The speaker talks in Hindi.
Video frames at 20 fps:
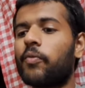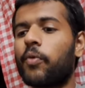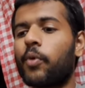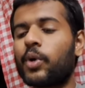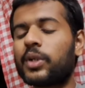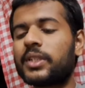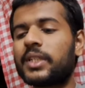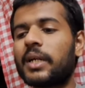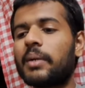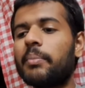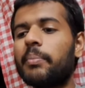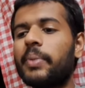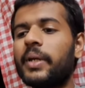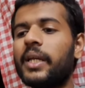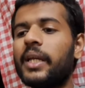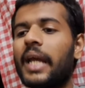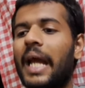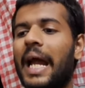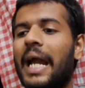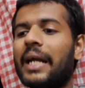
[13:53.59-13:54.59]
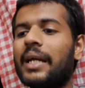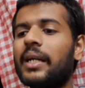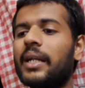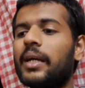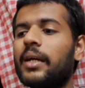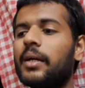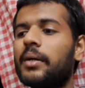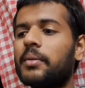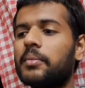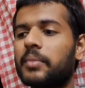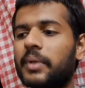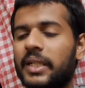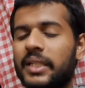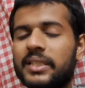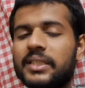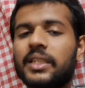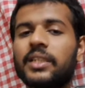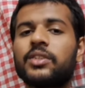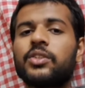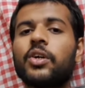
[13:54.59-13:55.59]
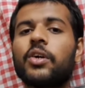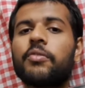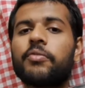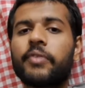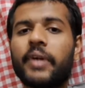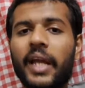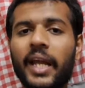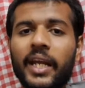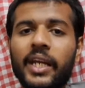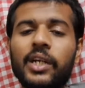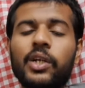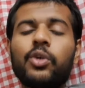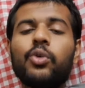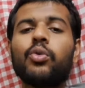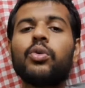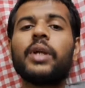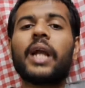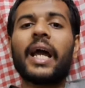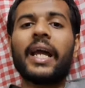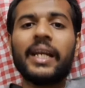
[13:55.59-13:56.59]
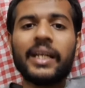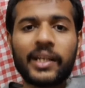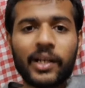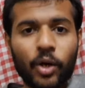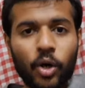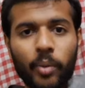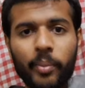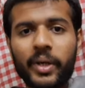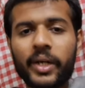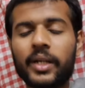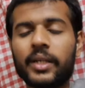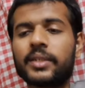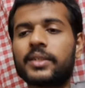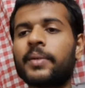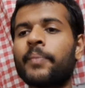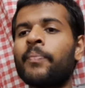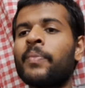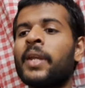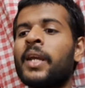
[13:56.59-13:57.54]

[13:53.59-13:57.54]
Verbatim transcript: वो सब भी एट द डिस्टेंस ऑफ एट टू नाइन किलोमीटर्स